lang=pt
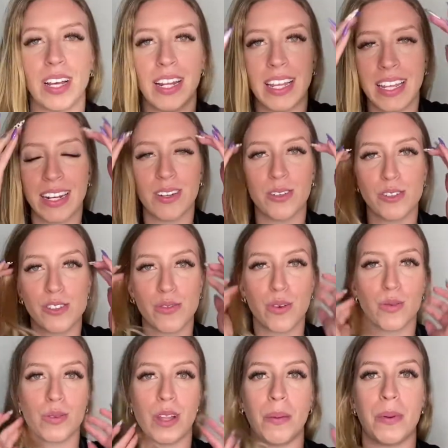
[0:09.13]
galera, hoje eu
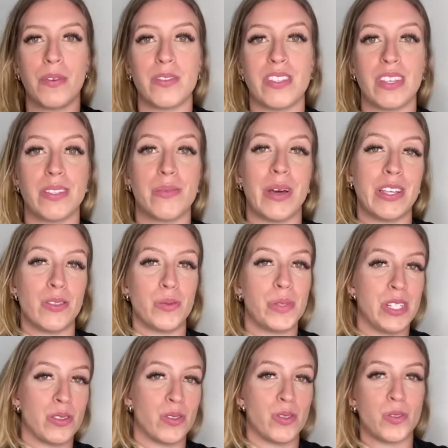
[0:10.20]
vou contar pra vocês mais ou
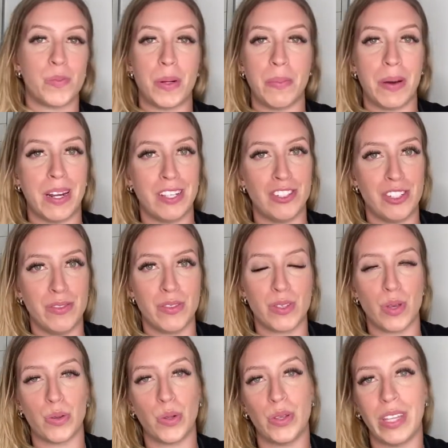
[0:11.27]
menos os preparativos
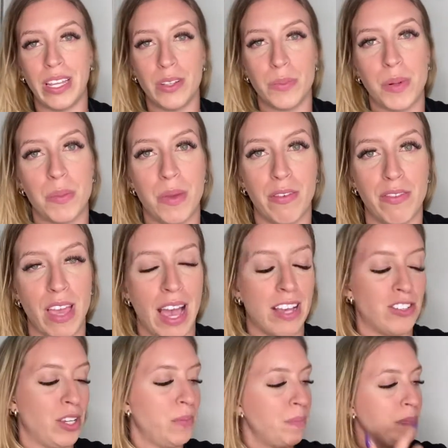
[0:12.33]
que eu tô tendo pra minha
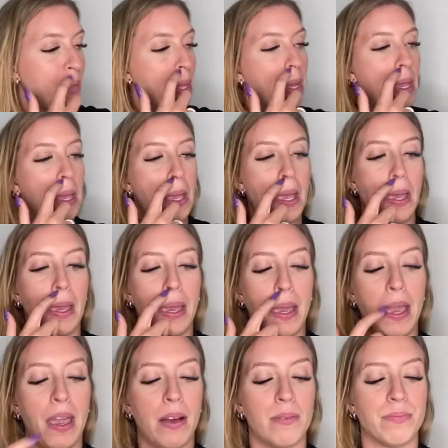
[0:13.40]
viagem.
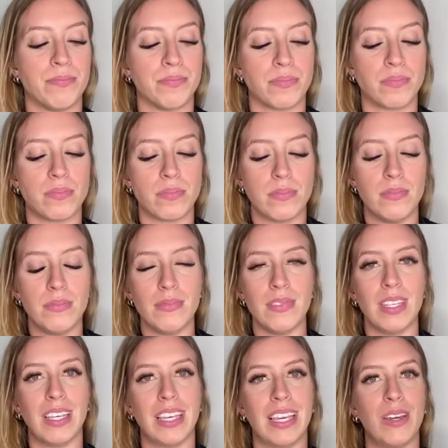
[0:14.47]
É...
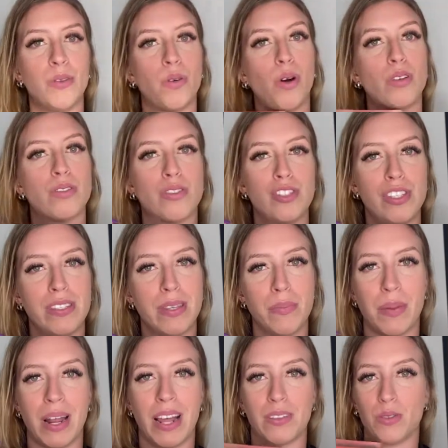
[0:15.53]
Eu gosto de
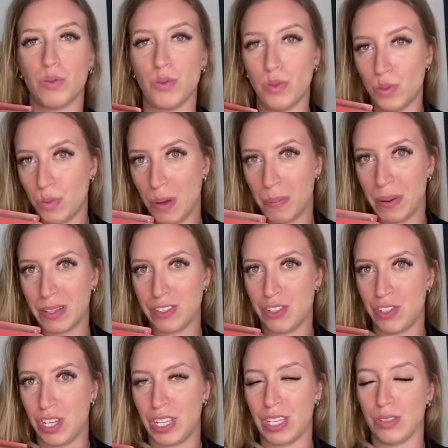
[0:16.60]
separar tudo numa
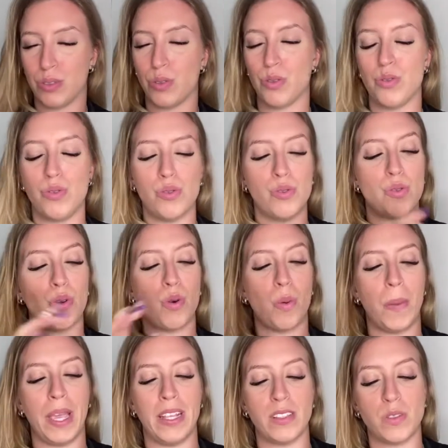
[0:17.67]
pastinha, todos os
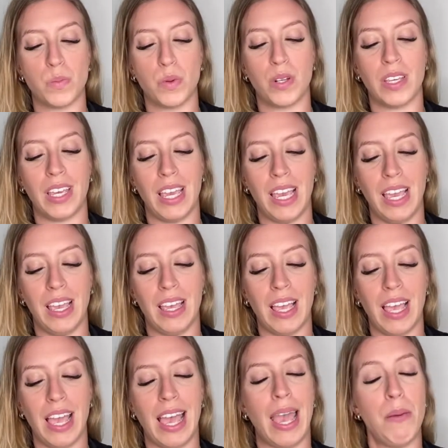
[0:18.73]
documentos, porque
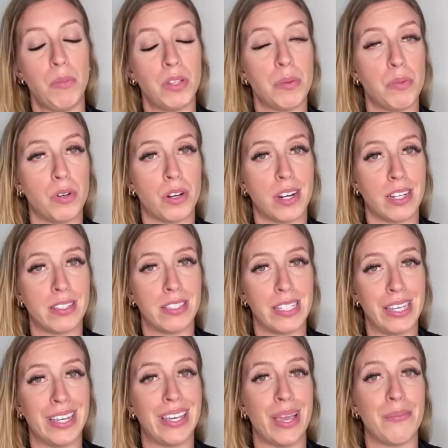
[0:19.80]
é muita
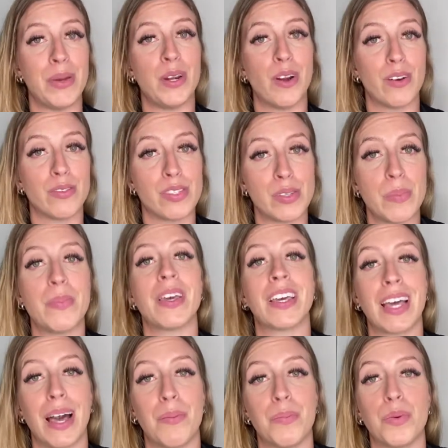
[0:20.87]
burocracia e é melhor você
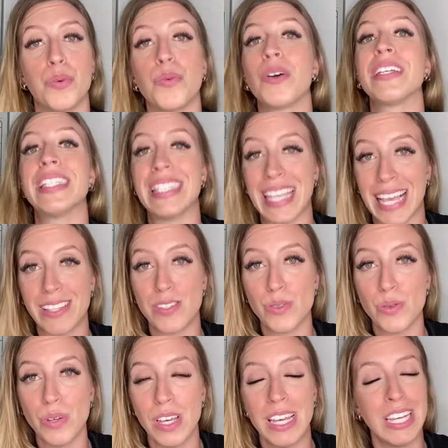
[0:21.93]
pecar por um
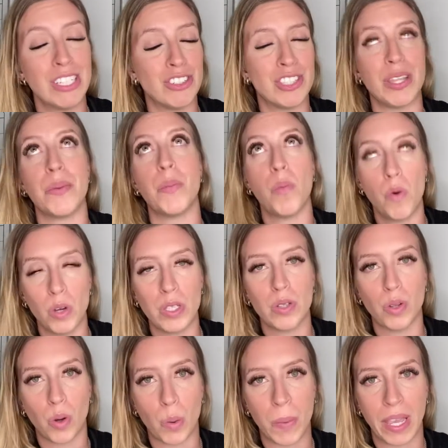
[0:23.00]
excesso de ter
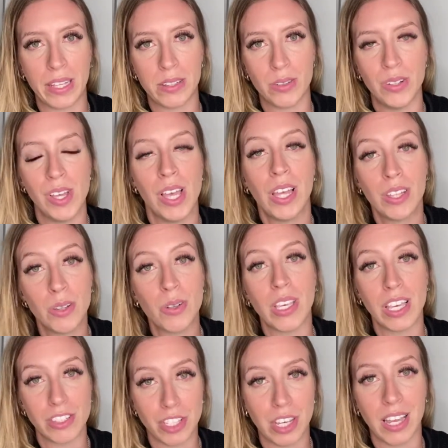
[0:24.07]
muito documento do
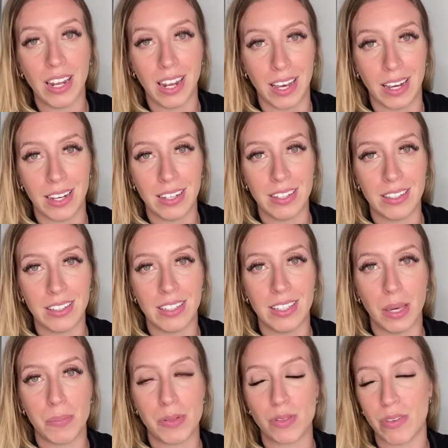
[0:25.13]
que chegar lá
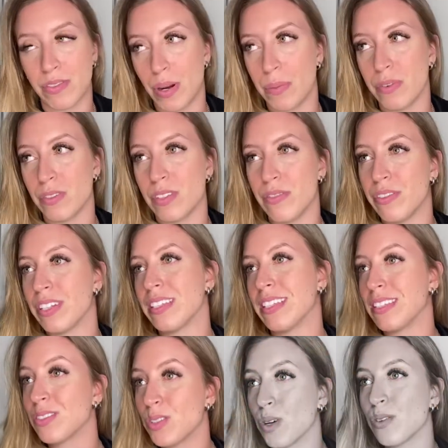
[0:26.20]
e a pessoa virar pra você e falar
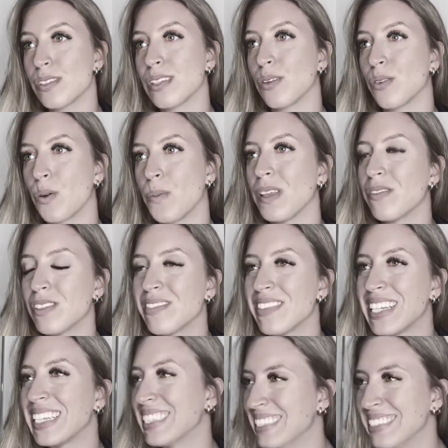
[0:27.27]
assim, você trouxe tal documento? Você
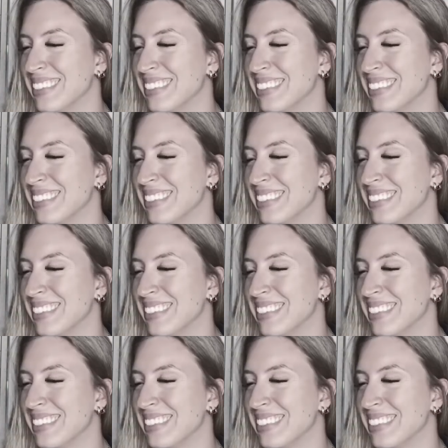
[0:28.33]
fala,